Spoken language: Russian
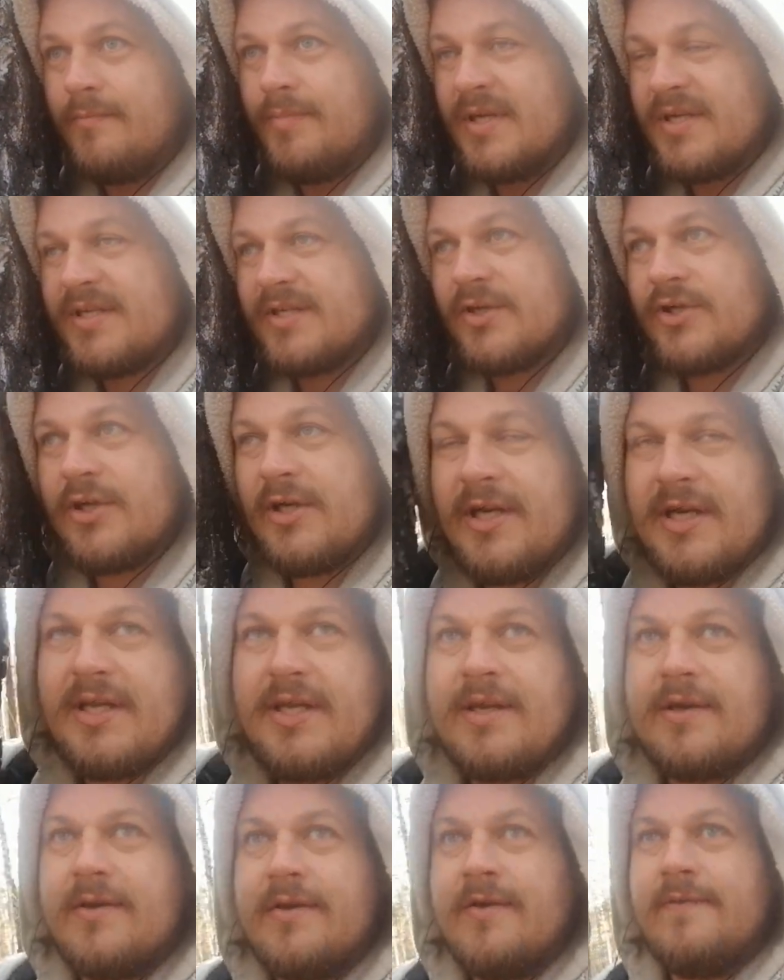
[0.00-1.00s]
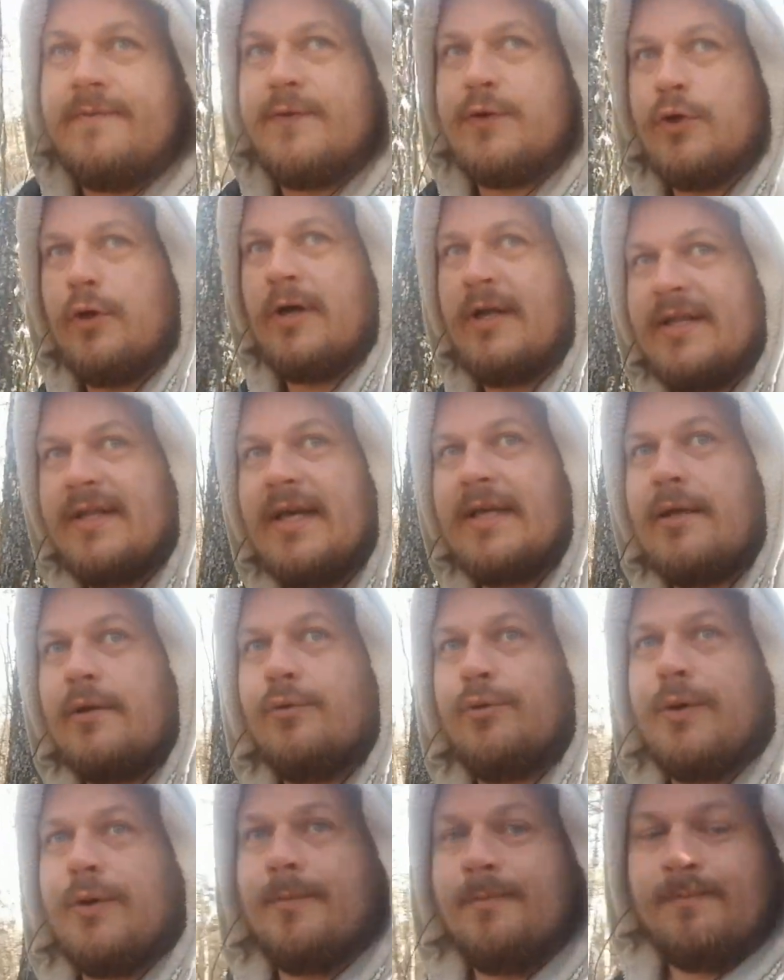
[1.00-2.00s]
без сожалений все отдать
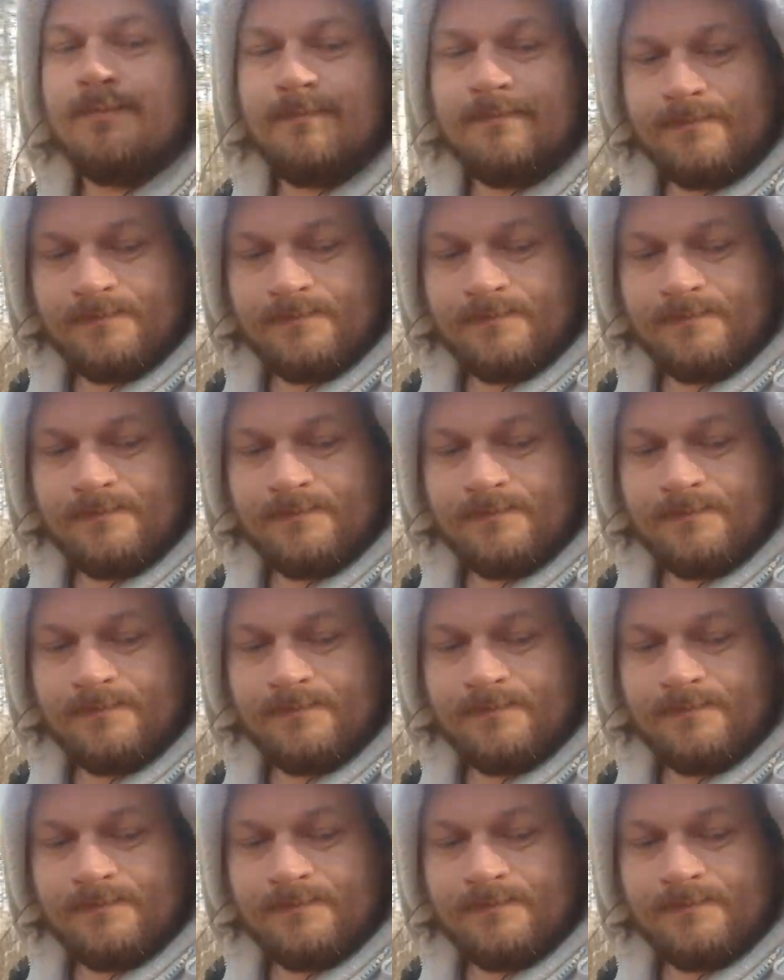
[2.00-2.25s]
людям.